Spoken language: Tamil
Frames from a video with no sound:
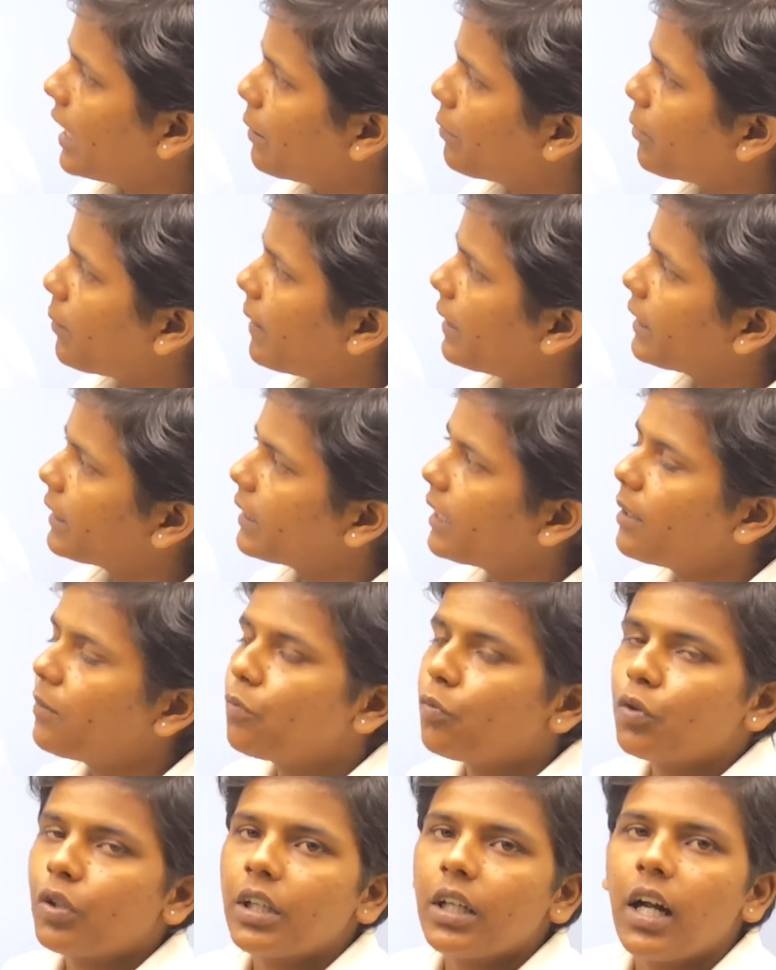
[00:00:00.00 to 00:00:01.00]
இப்போ பார்த்தீங்கன்னா
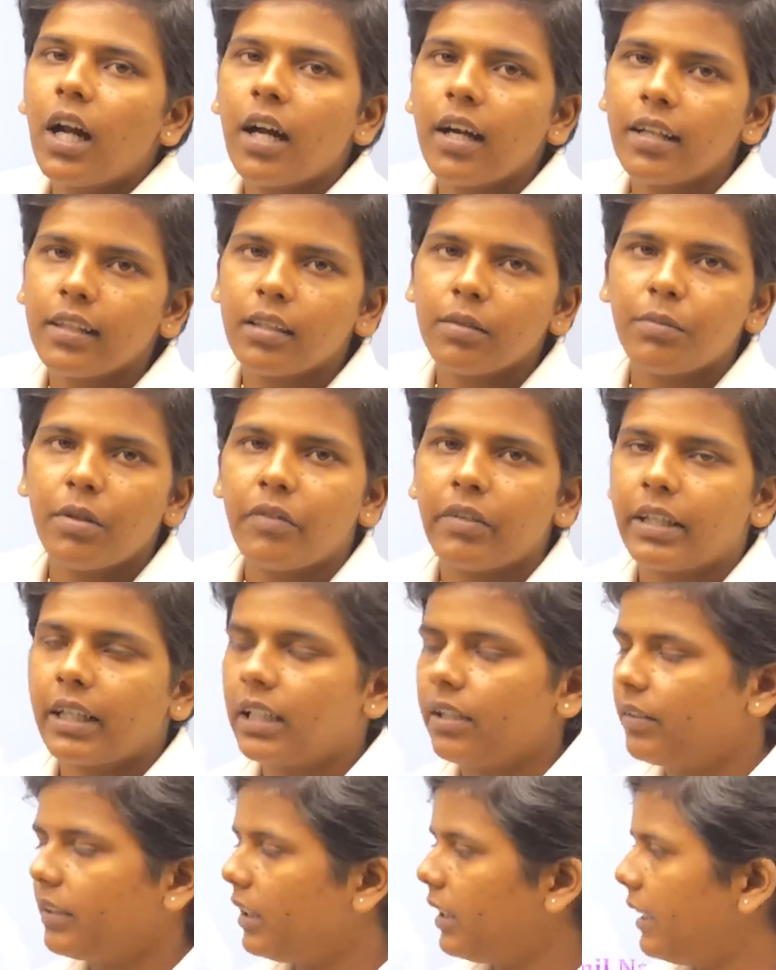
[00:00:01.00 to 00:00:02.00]
முருகானந்தம்
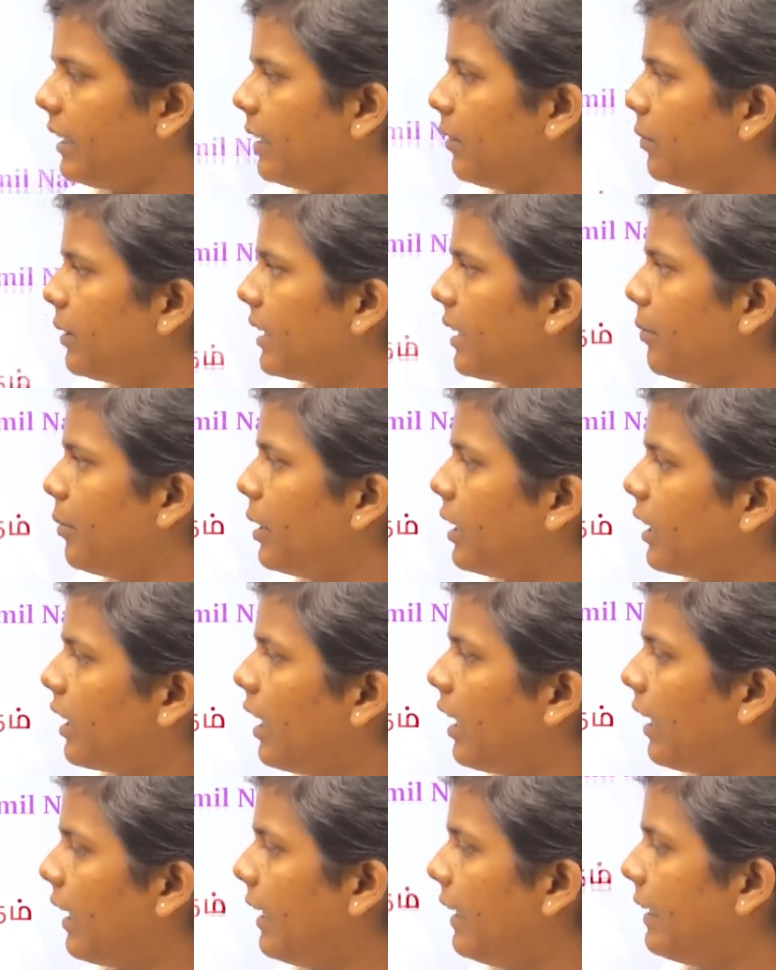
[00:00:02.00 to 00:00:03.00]
அவர்கள் வந்து
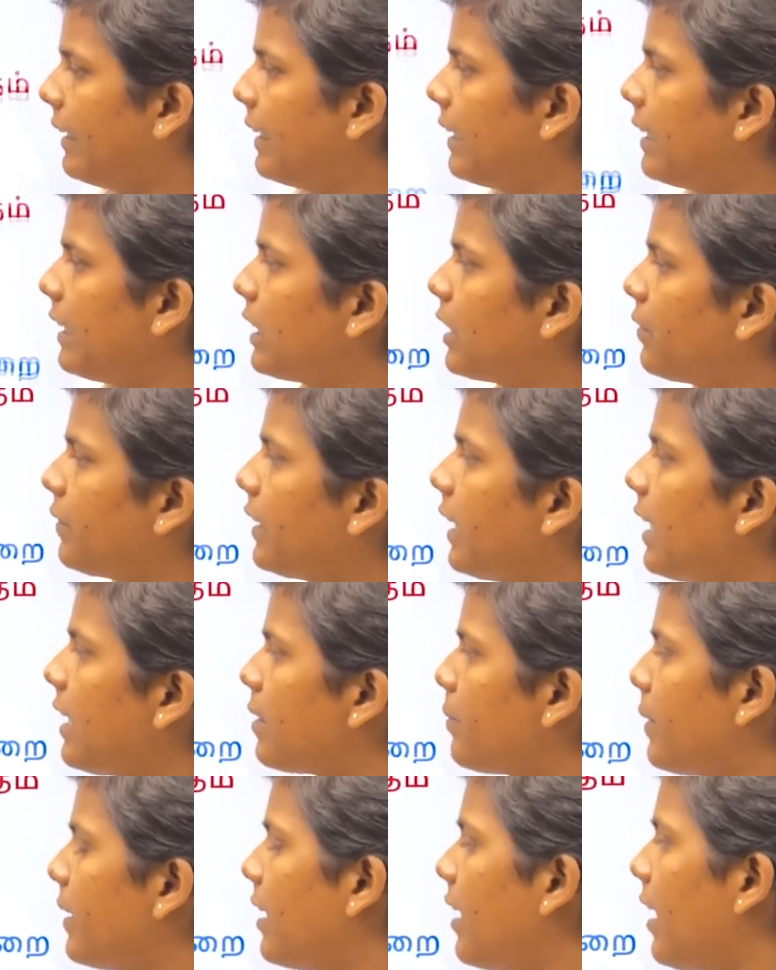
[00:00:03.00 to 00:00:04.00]
நியமிக்கப்பட்டிருக்காங்க இந்த
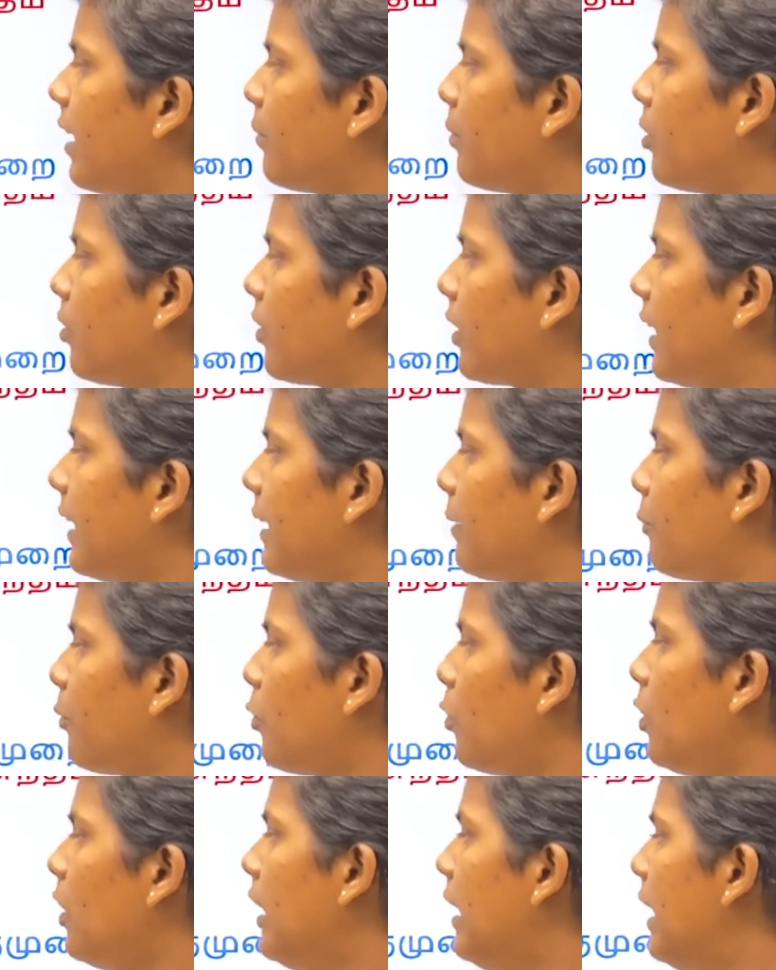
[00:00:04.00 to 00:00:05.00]
சிவதாஸ் மீனா என்பவங்க
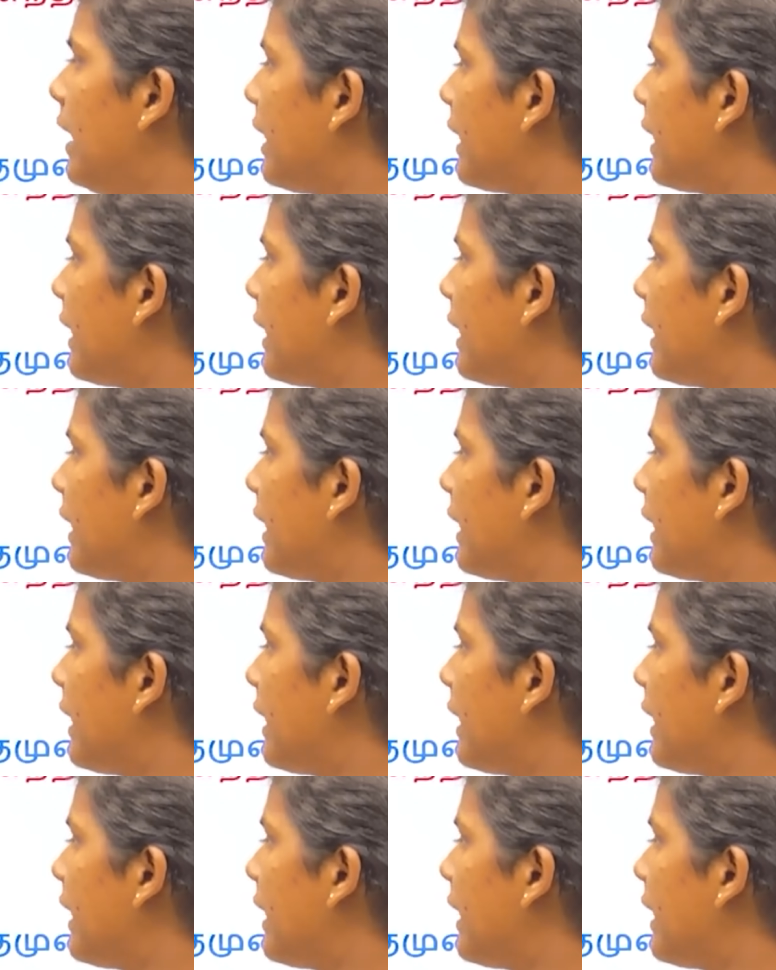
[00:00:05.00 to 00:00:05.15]
இப்போது